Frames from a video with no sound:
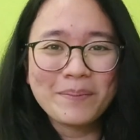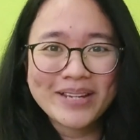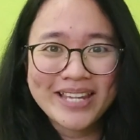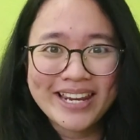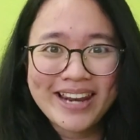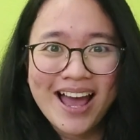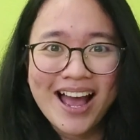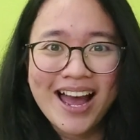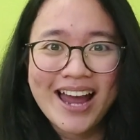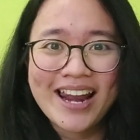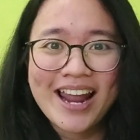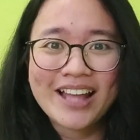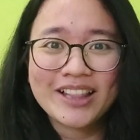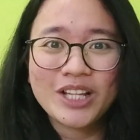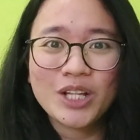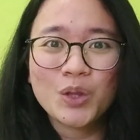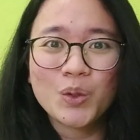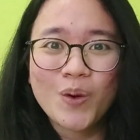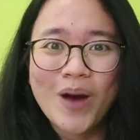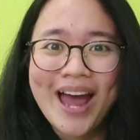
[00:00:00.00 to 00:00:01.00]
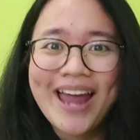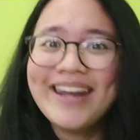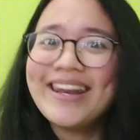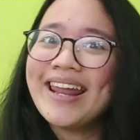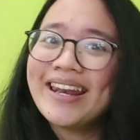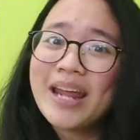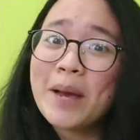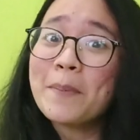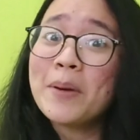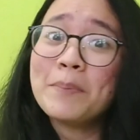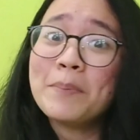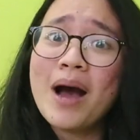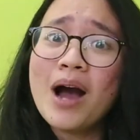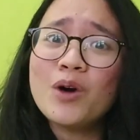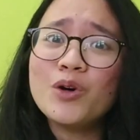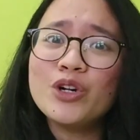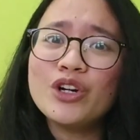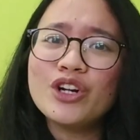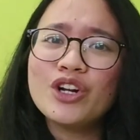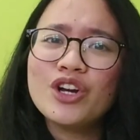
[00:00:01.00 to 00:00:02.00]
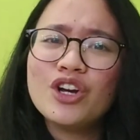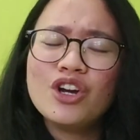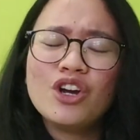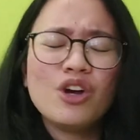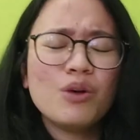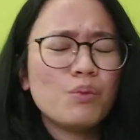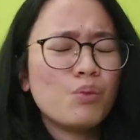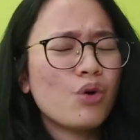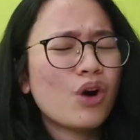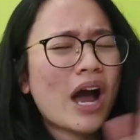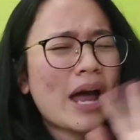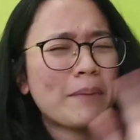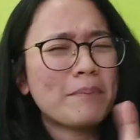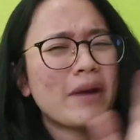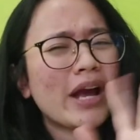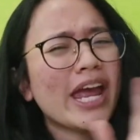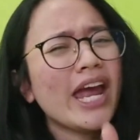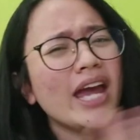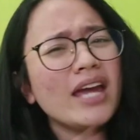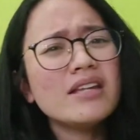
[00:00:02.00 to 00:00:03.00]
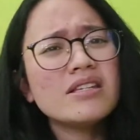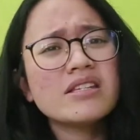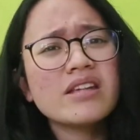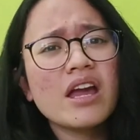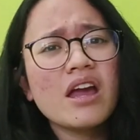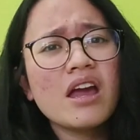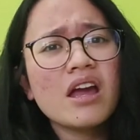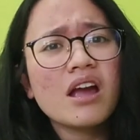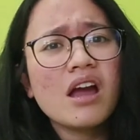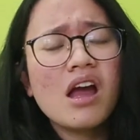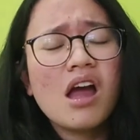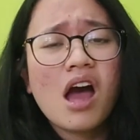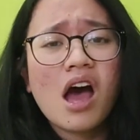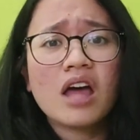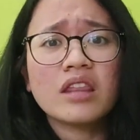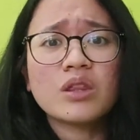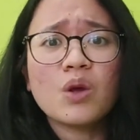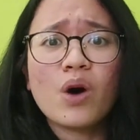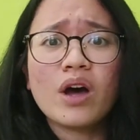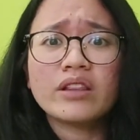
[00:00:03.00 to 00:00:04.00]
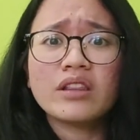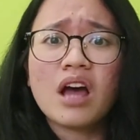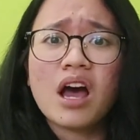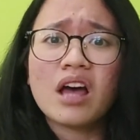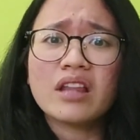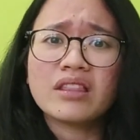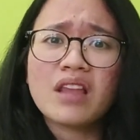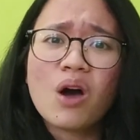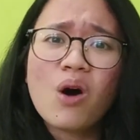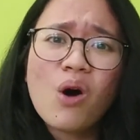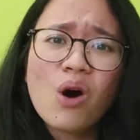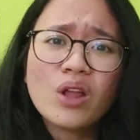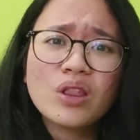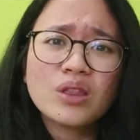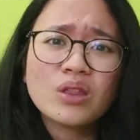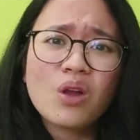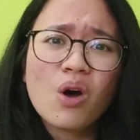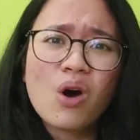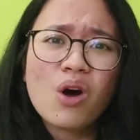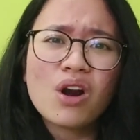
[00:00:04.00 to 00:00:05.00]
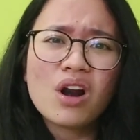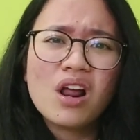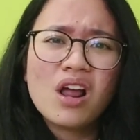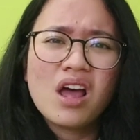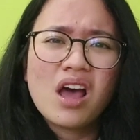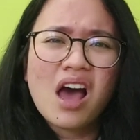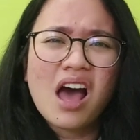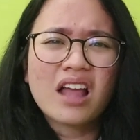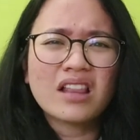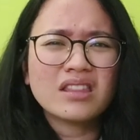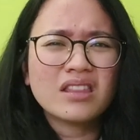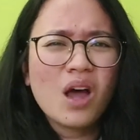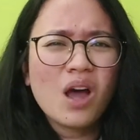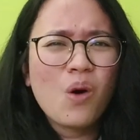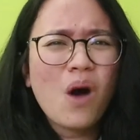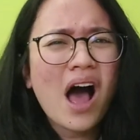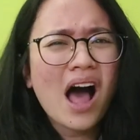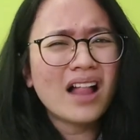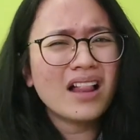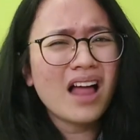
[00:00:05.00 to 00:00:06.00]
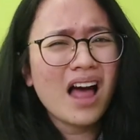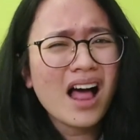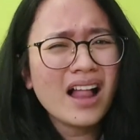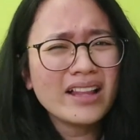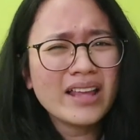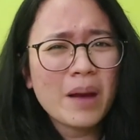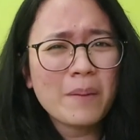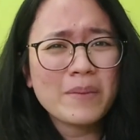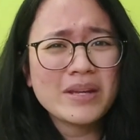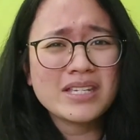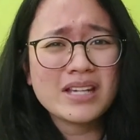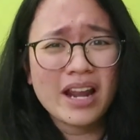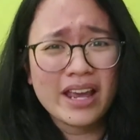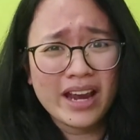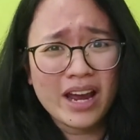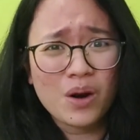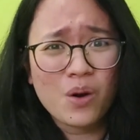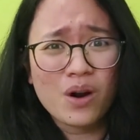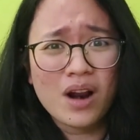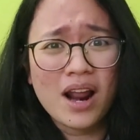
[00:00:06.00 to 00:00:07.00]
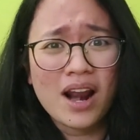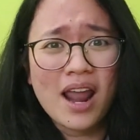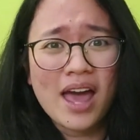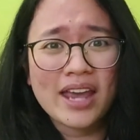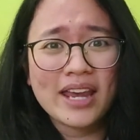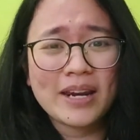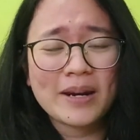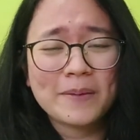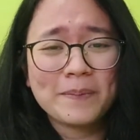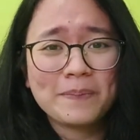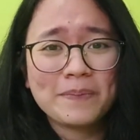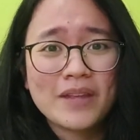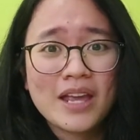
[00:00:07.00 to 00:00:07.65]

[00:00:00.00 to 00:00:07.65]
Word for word: yang menyenangkan hati Tuhan dan yang membangun, bukan mengejek atau kata-kata kotor atau hal-hal yang menjelekan orang lain.